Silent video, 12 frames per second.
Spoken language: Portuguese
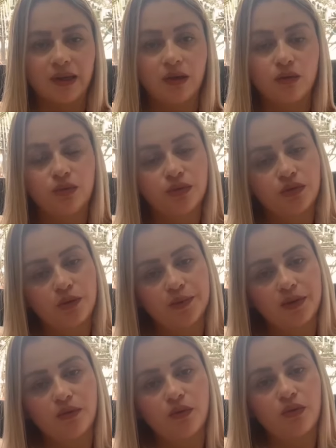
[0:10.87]
A
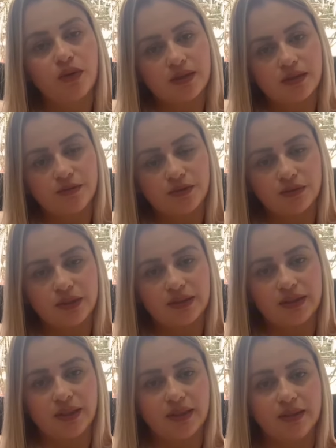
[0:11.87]
cúrcuma, ou açafrão da
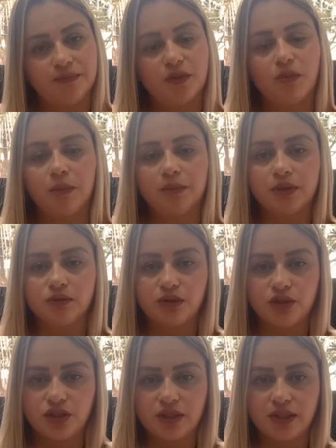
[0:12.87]
terra, é uma planta
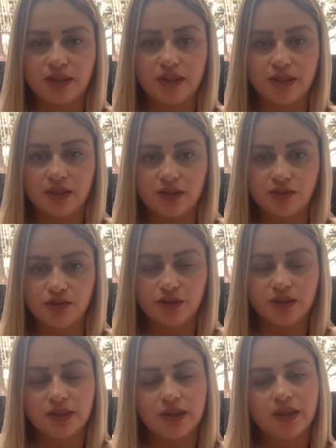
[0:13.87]
originária da
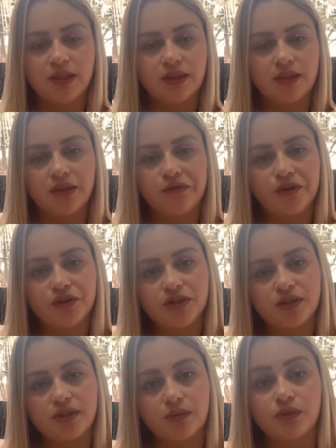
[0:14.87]
Índia que tem forte
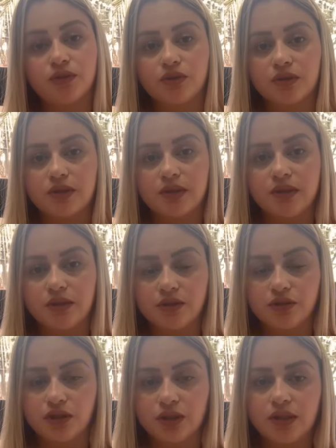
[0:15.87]
ação
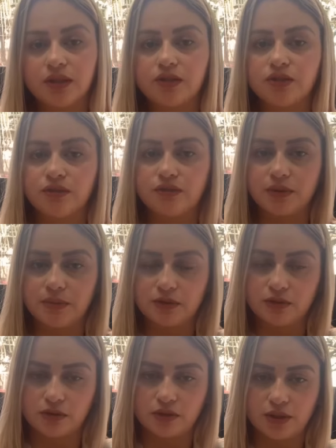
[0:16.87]
antioxidante e
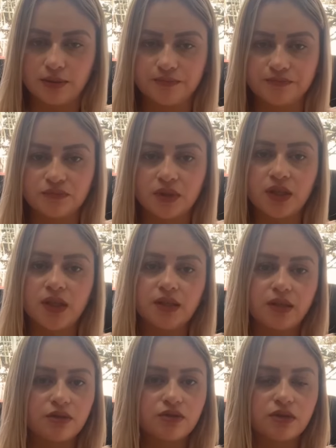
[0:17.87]
anti-inflamatória,
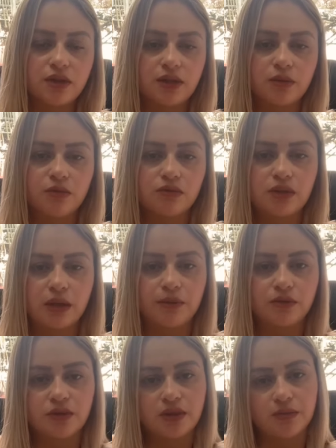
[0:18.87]
que associada a bons
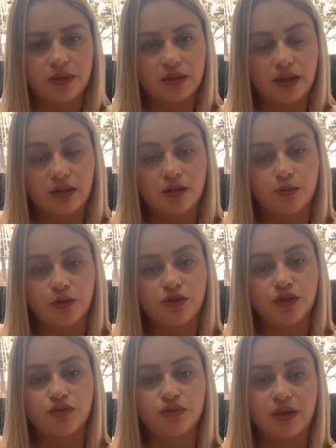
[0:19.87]
hábitos alimentares
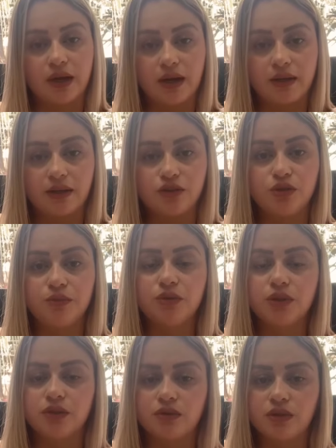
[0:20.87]
pode ajudar a
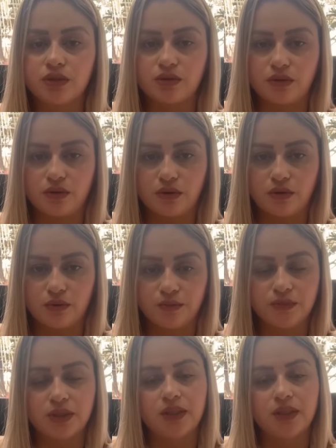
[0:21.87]
diminuir colesterol,